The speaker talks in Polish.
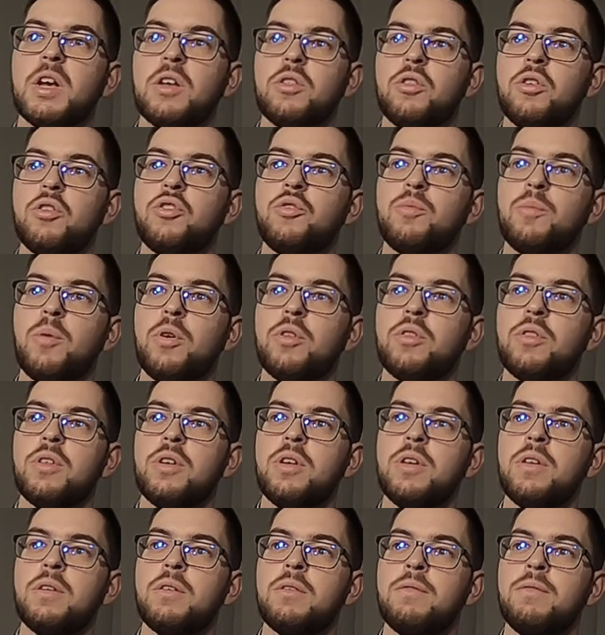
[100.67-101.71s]
Ktoś
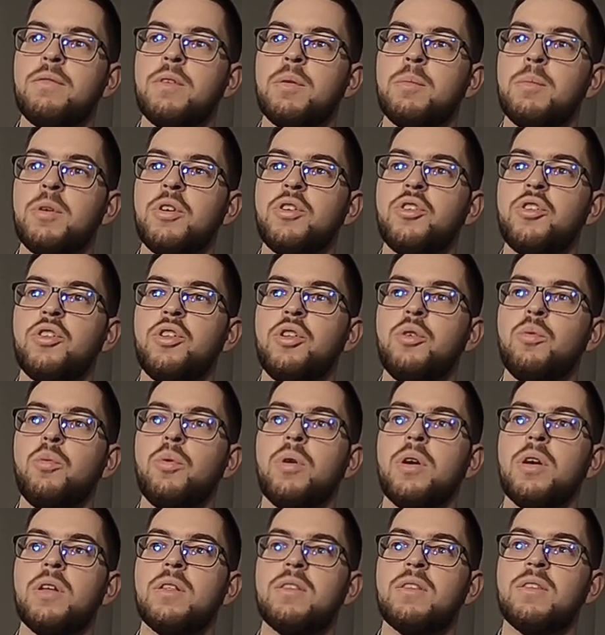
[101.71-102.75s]
mądry
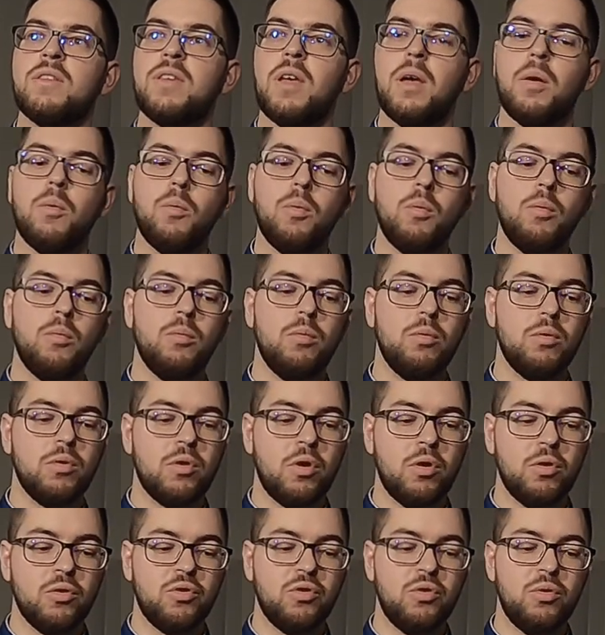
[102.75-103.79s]
wymyślił całą
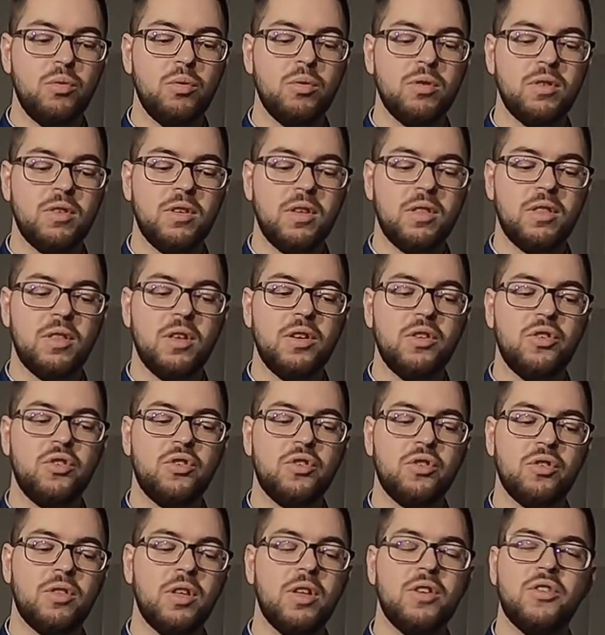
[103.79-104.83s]
konstrukcję tej
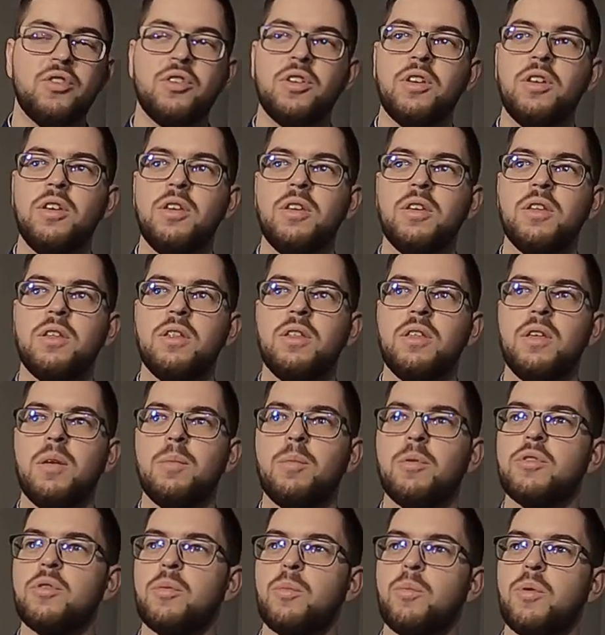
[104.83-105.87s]
szczoteczki.
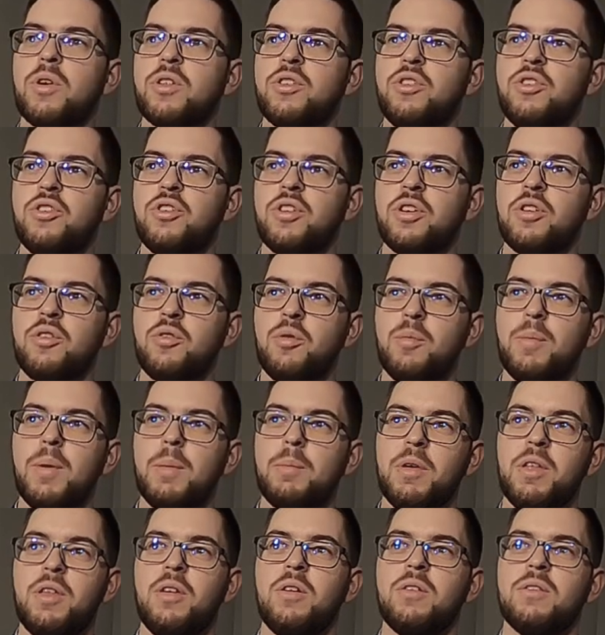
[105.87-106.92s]
Nie po to płaci się
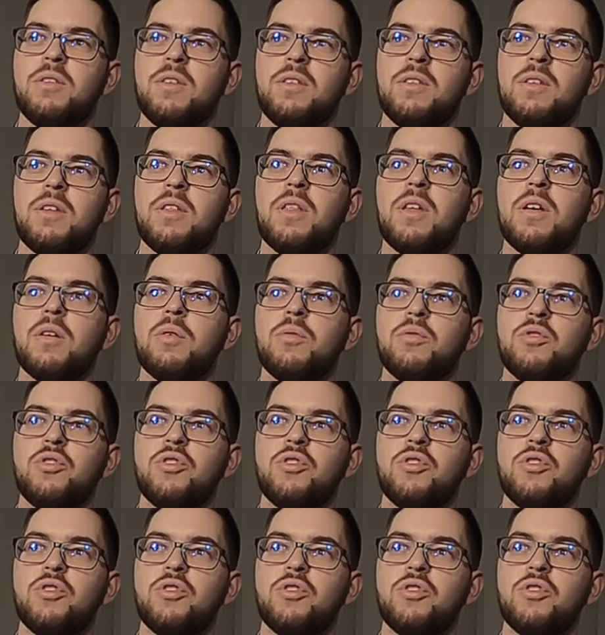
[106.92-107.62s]
grube pieniądze za taką